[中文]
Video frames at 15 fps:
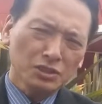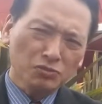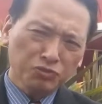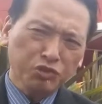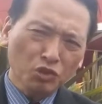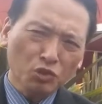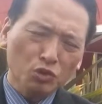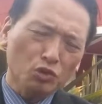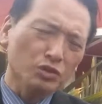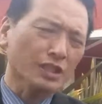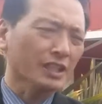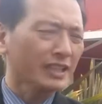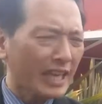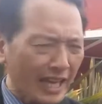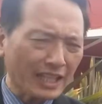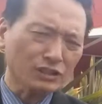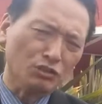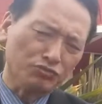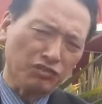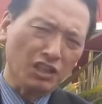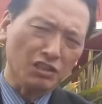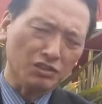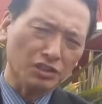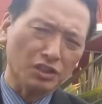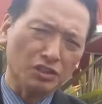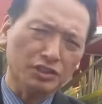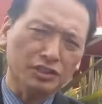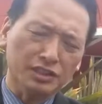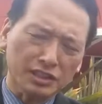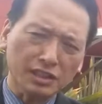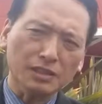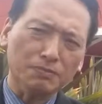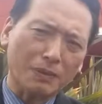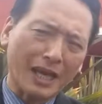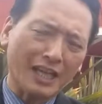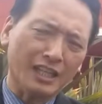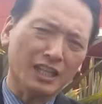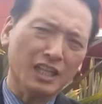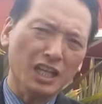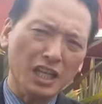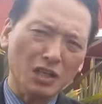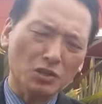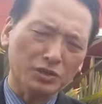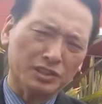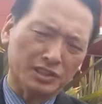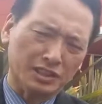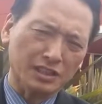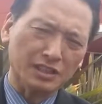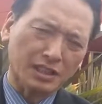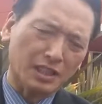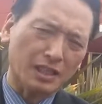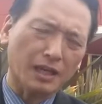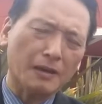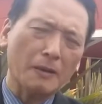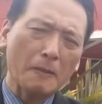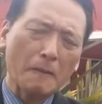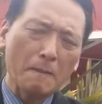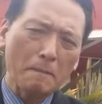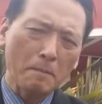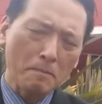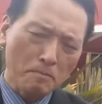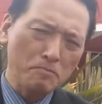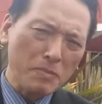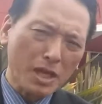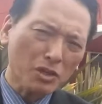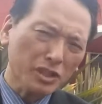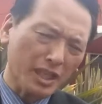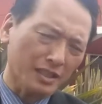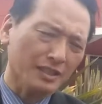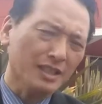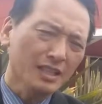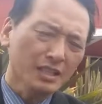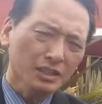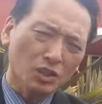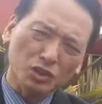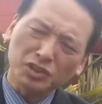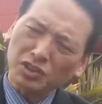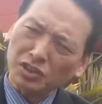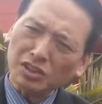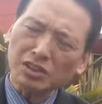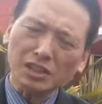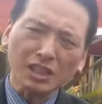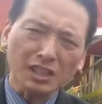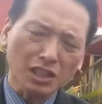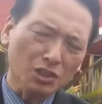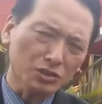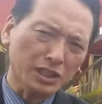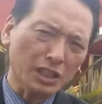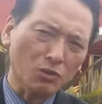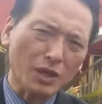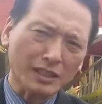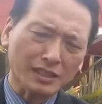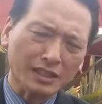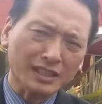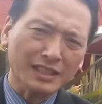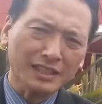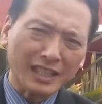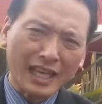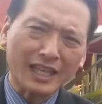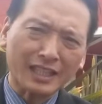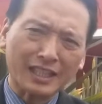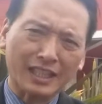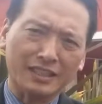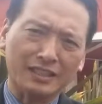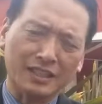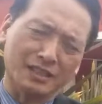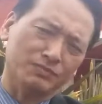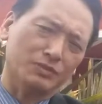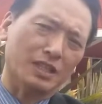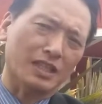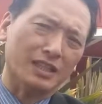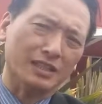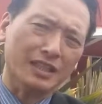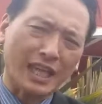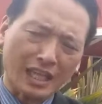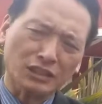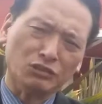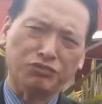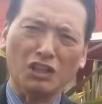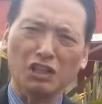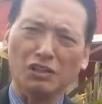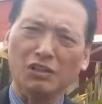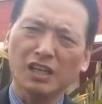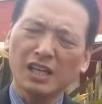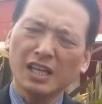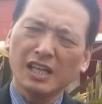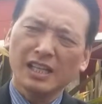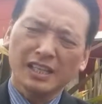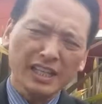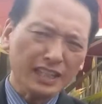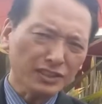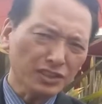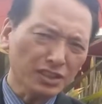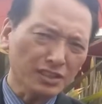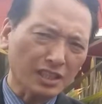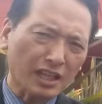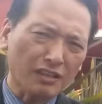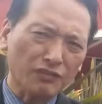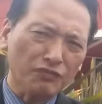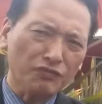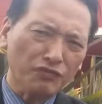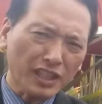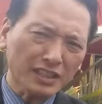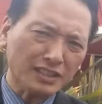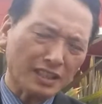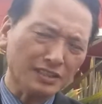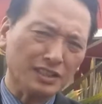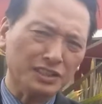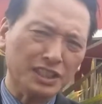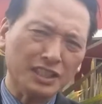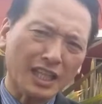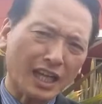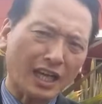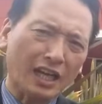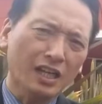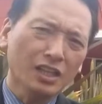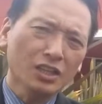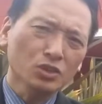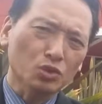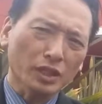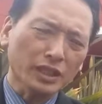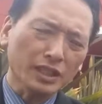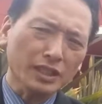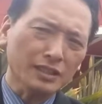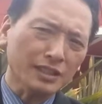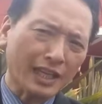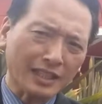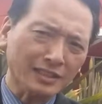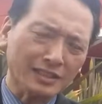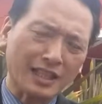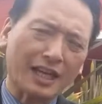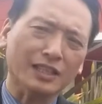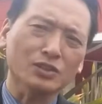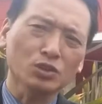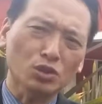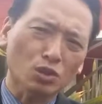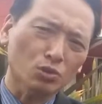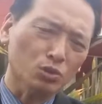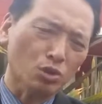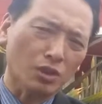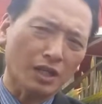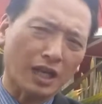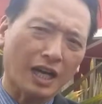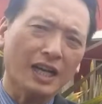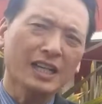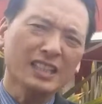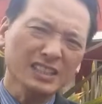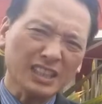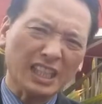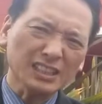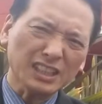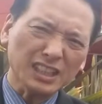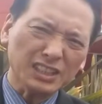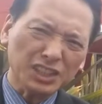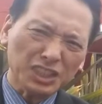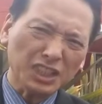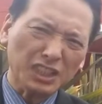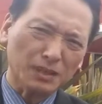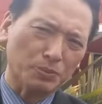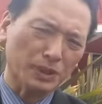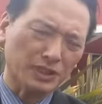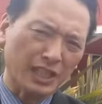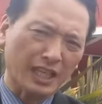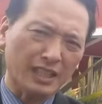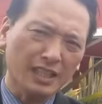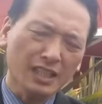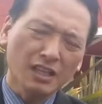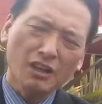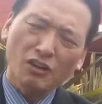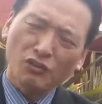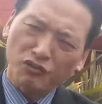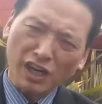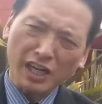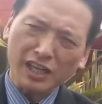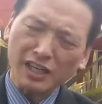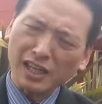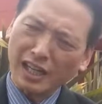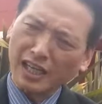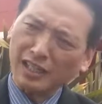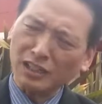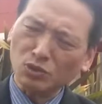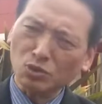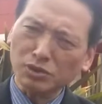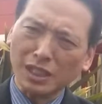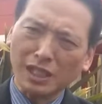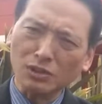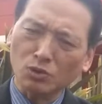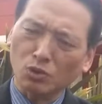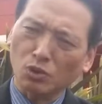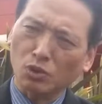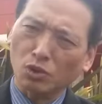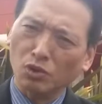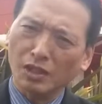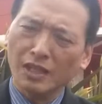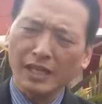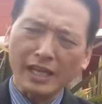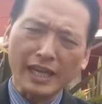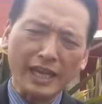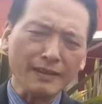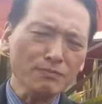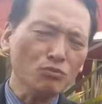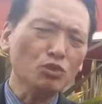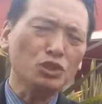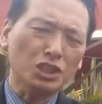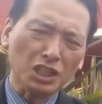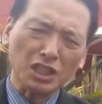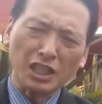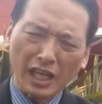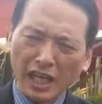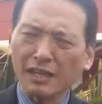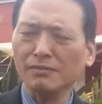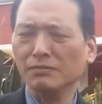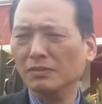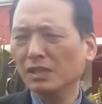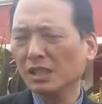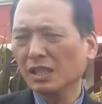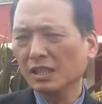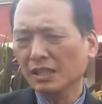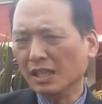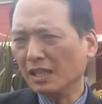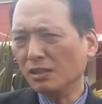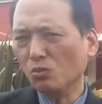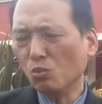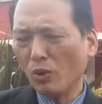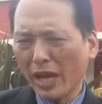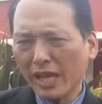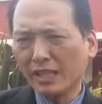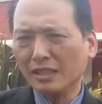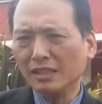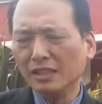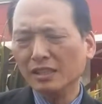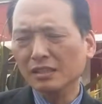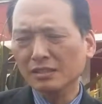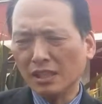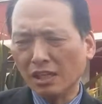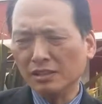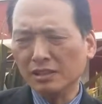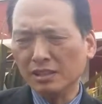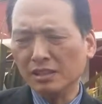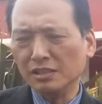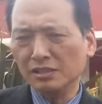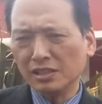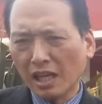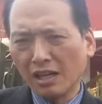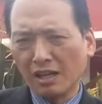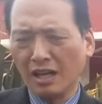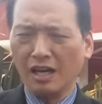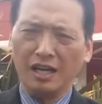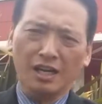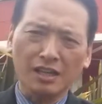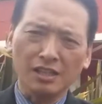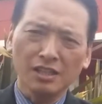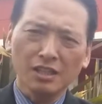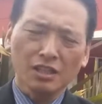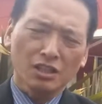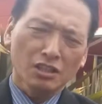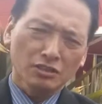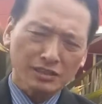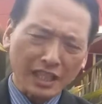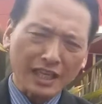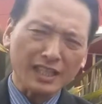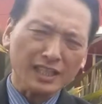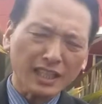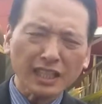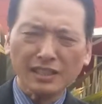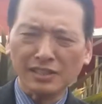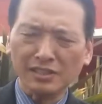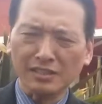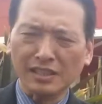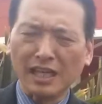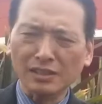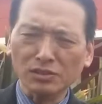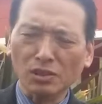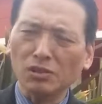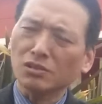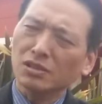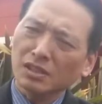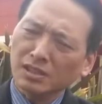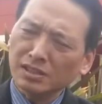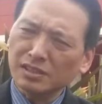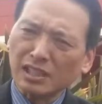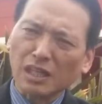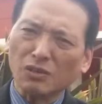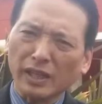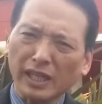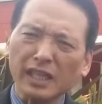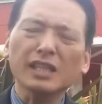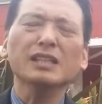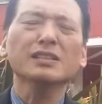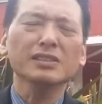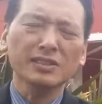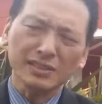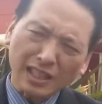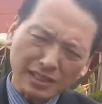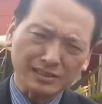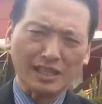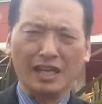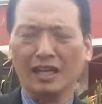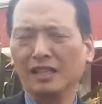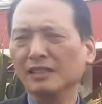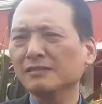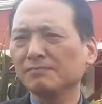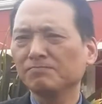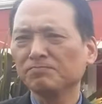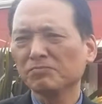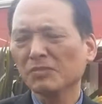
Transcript: 负的 cash flow 有四百六十个。million 有四亿六千万的 negative 的 cash flow，令市场非常的惊讶，所以 Tesla 重挫了将近七个 percent，反而两个赌场股 MGM 跟 w y n e 倒是造好，在逆市当中稍微上涨，